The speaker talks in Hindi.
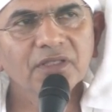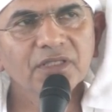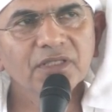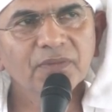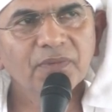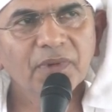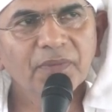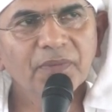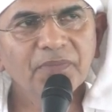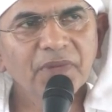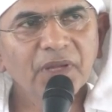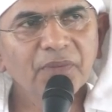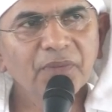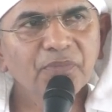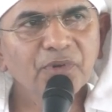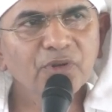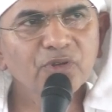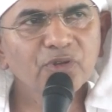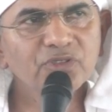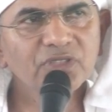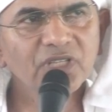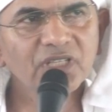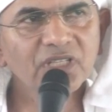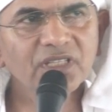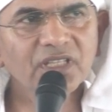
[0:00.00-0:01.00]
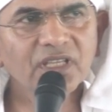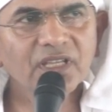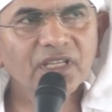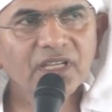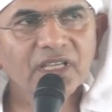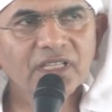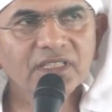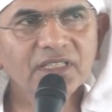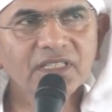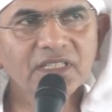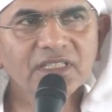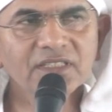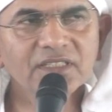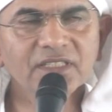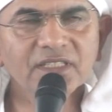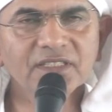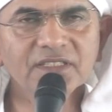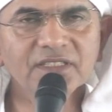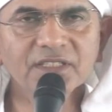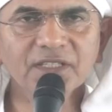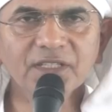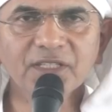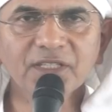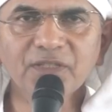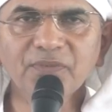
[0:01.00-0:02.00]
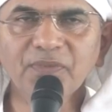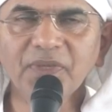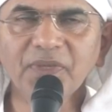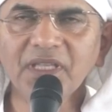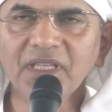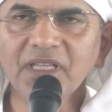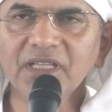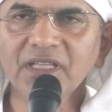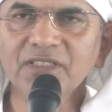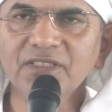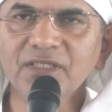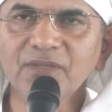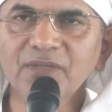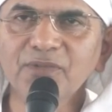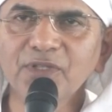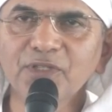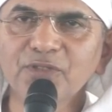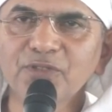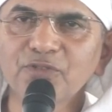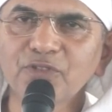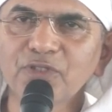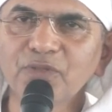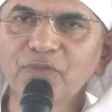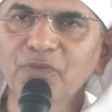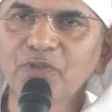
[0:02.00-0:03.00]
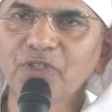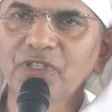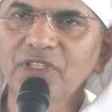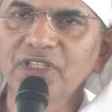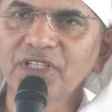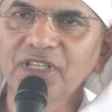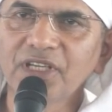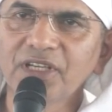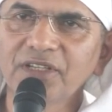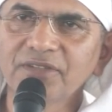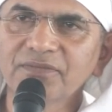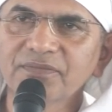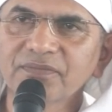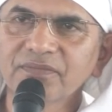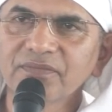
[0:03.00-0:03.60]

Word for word: जब अपना प्रवचन दे रहे थे संस्कृत में एक शब्द अशुद्ध बोल दिया